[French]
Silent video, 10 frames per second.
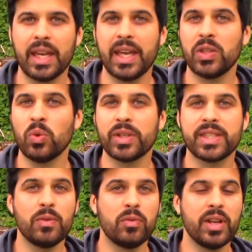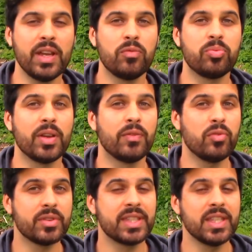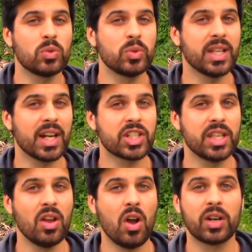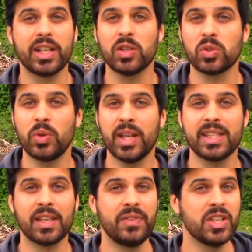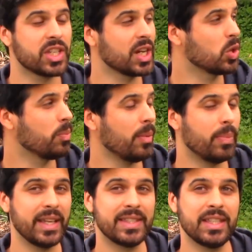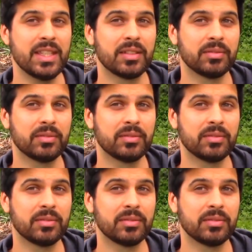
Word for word: Et donc, si vous voulez, vous pouvez vous aussi soutenir la chaîne en cliquant sur le lien qui s'affiche quelque part par ici.